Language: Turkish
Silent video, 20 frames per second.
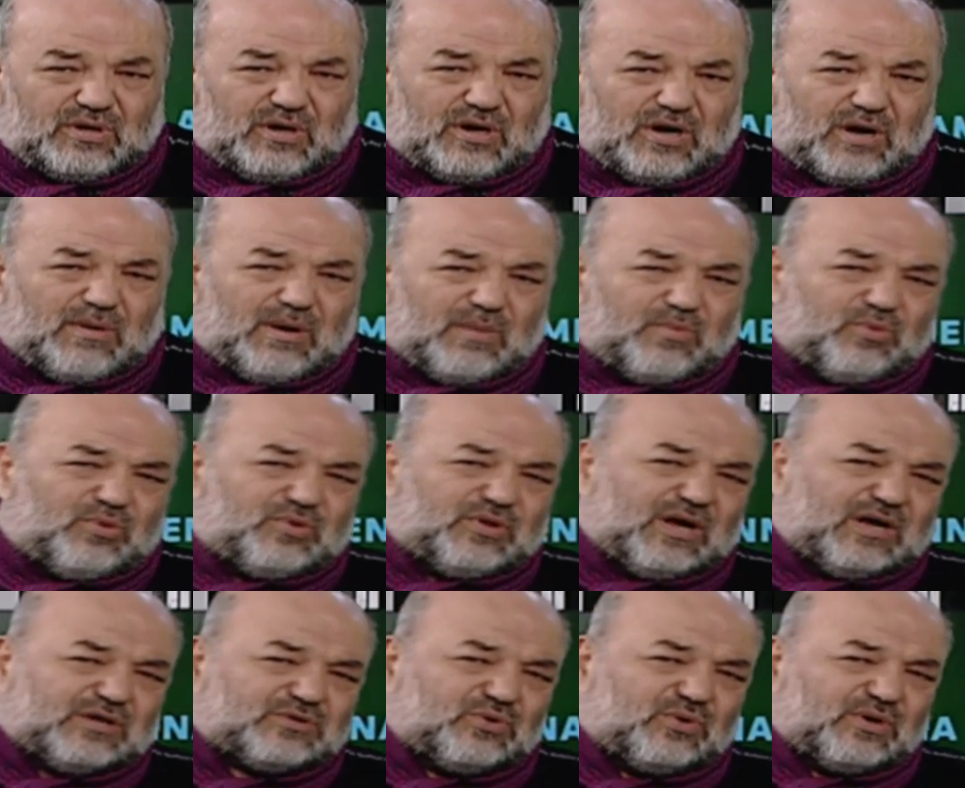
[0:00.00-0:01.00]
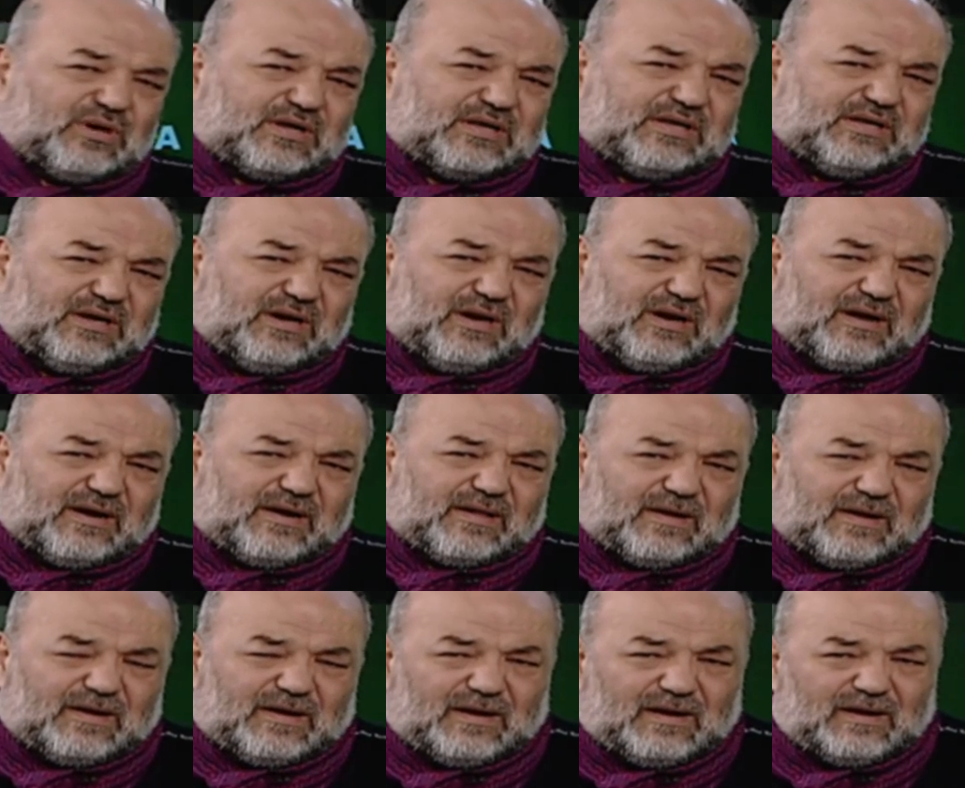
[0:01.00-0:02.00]
Ama bunu daha sonraki
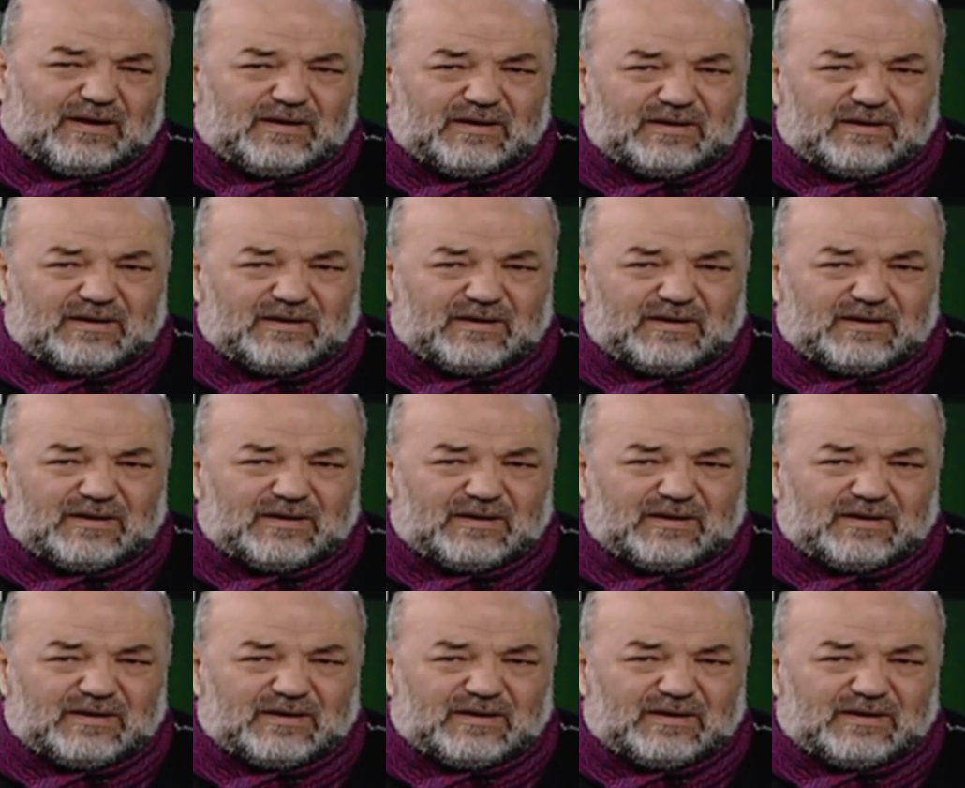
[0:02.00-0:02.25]
yıllarda